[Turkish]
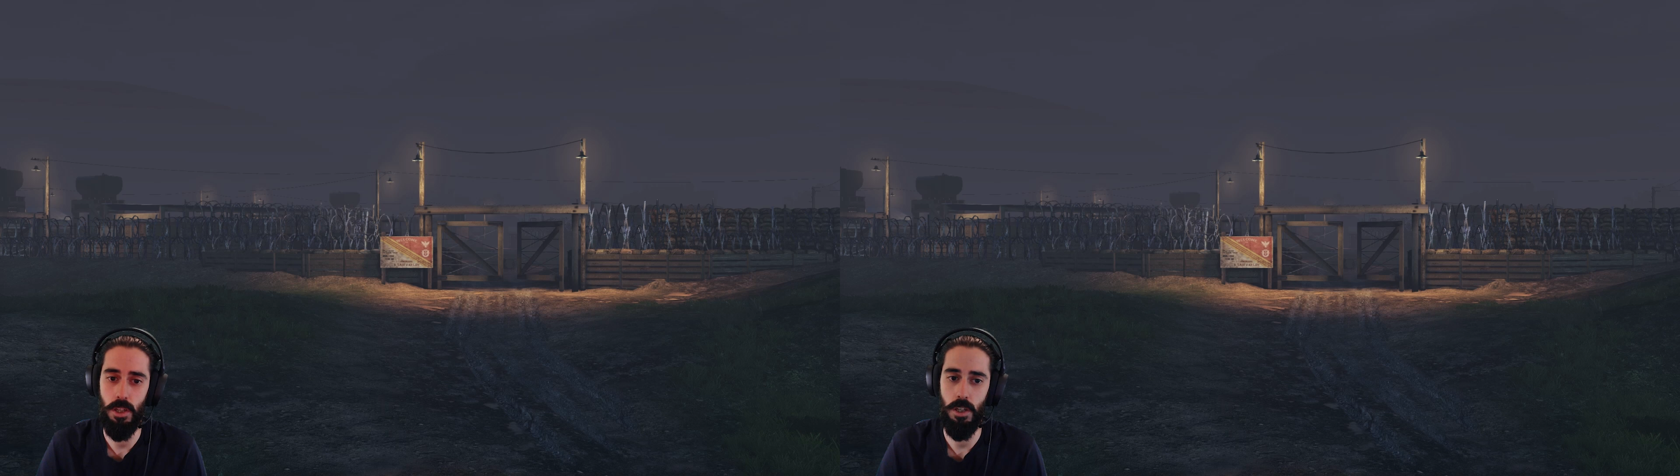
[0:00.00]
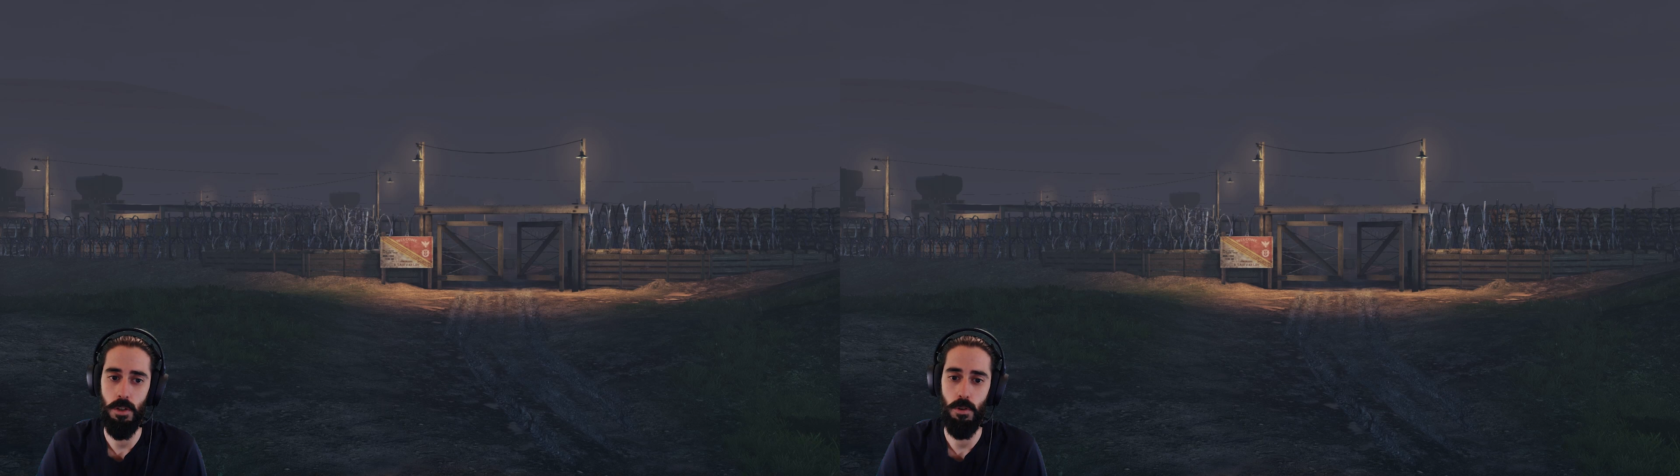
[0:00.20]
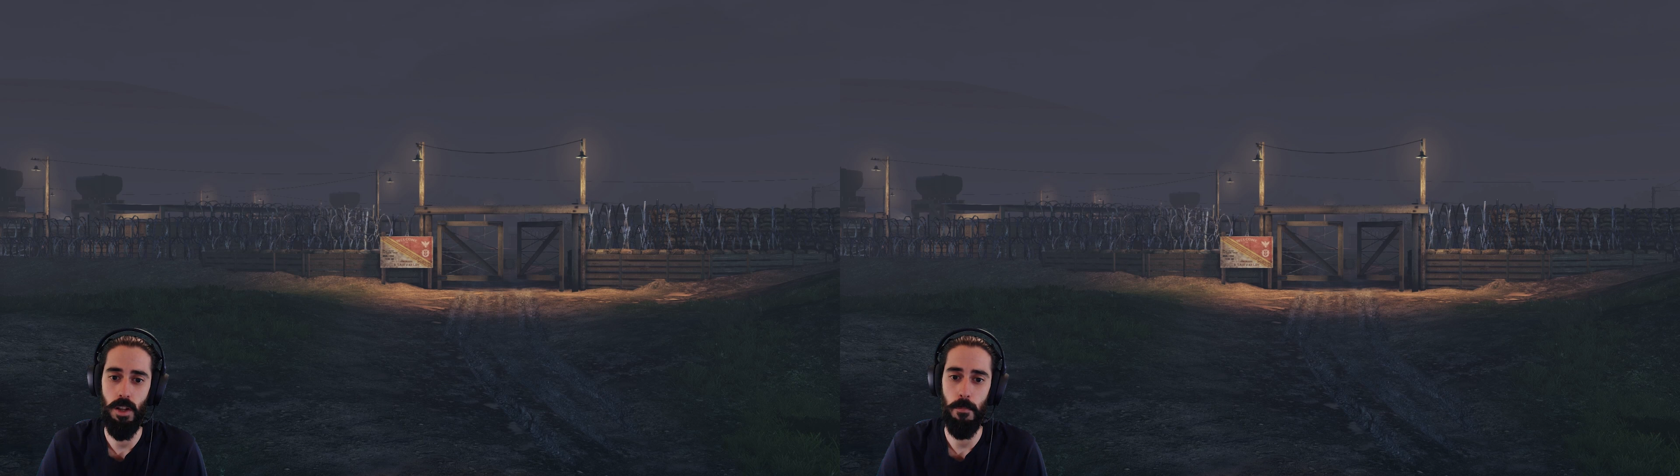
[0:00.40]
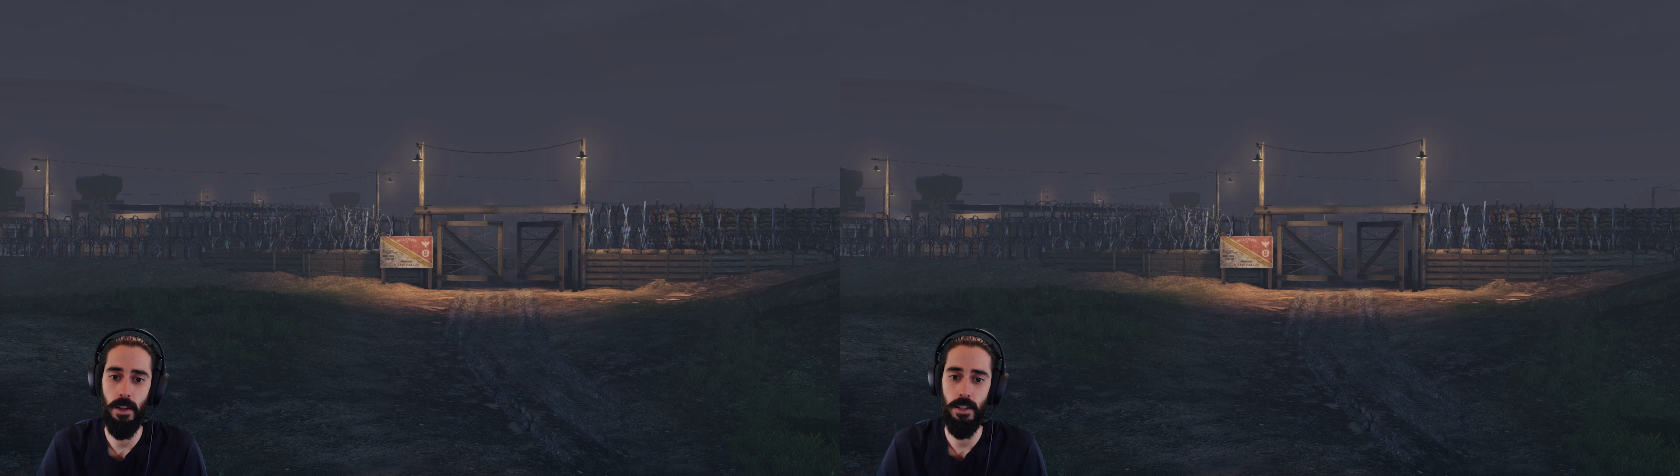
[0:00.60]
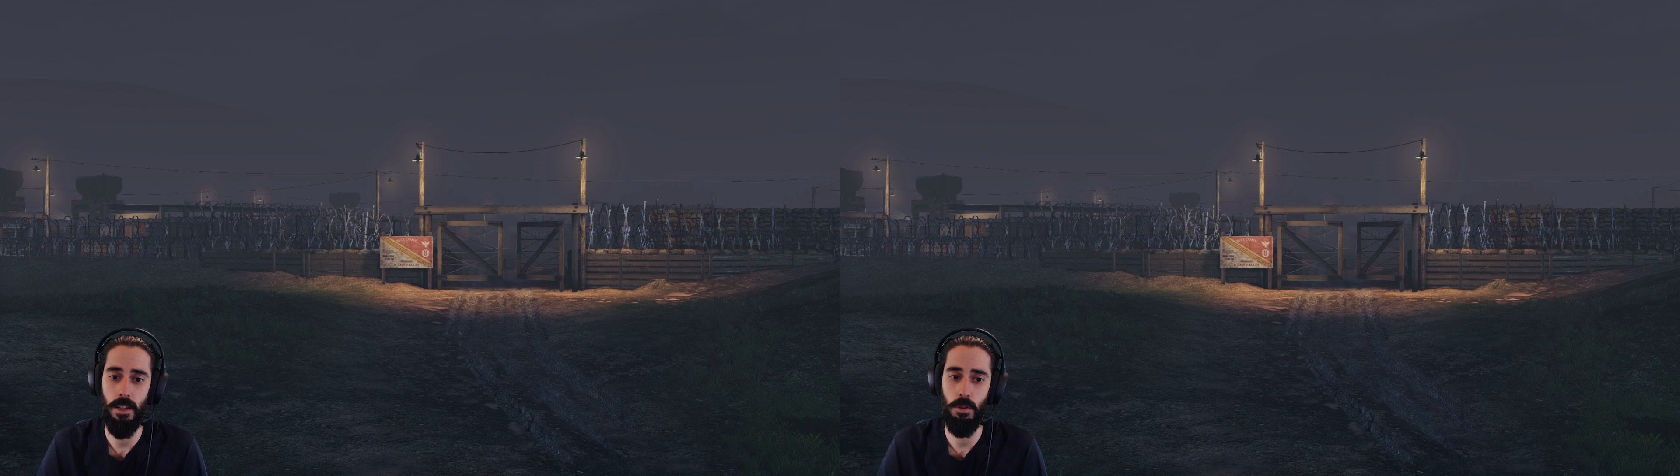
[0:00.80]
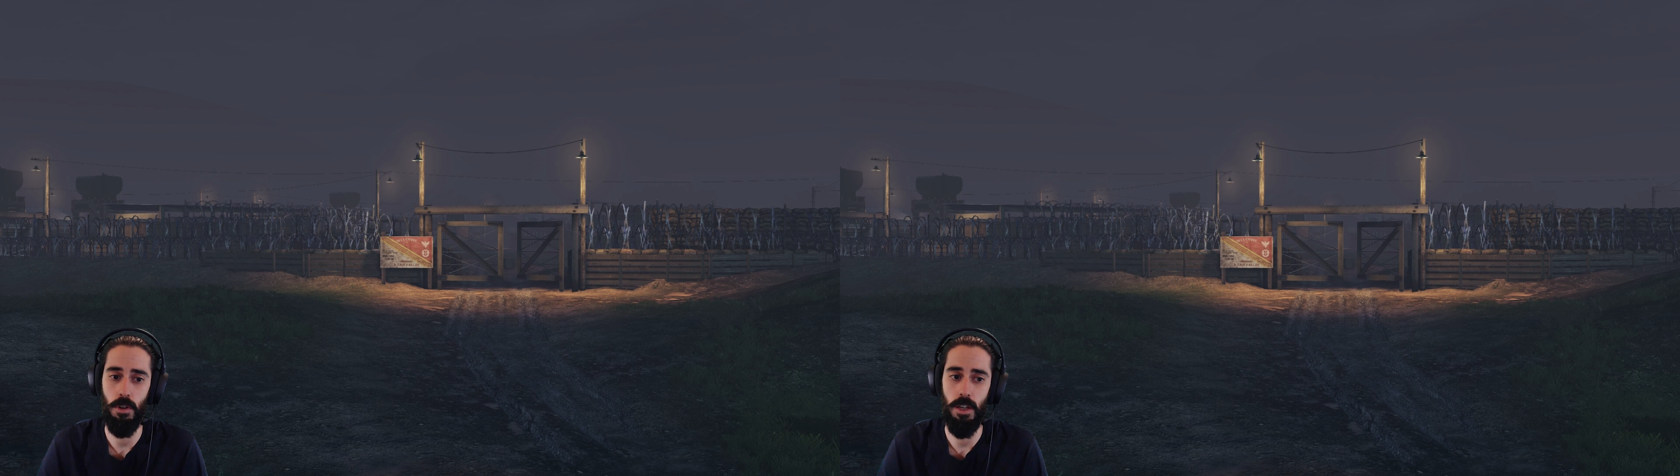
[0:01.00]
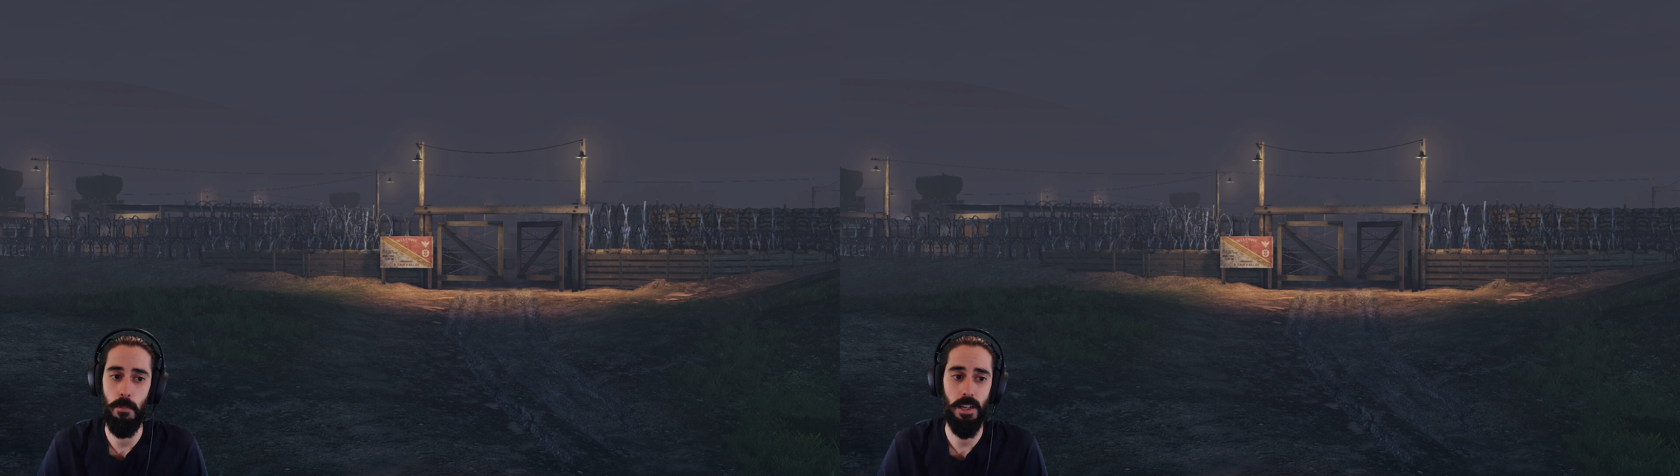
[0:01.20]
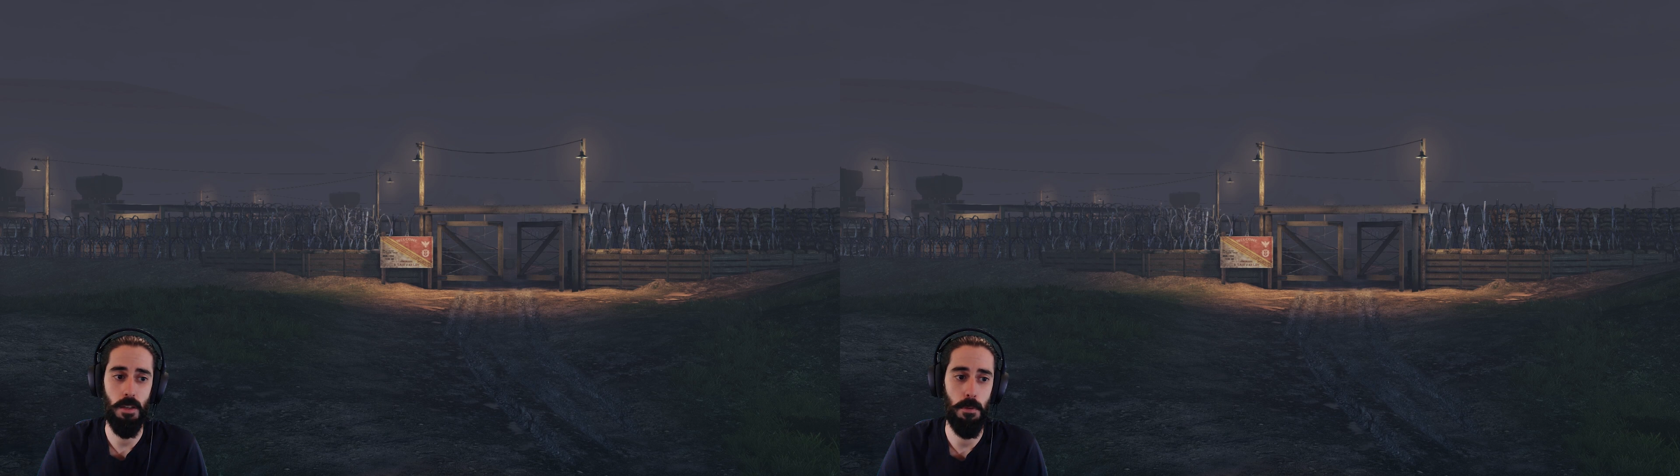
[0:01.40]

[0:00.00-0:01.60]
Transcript: yüklenmelerden dolayı belki